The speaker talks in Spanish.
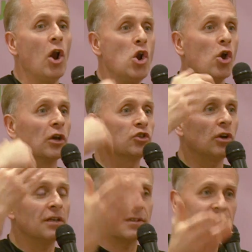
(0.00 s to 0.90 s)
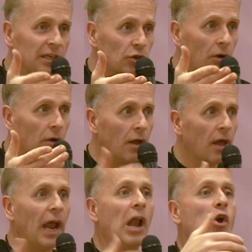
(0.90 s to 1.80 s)
Lo que yo necesito
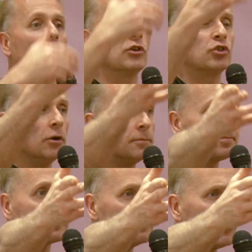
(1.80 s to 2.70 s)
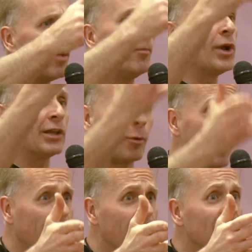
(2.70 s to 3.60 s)
es lo que yo voy a
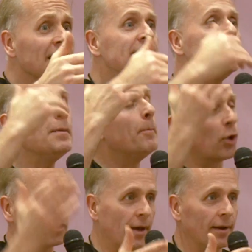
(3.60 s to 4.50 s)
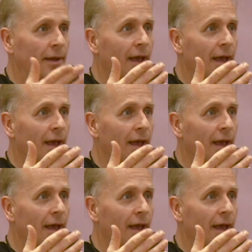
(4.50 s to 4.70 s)
tomar sin importar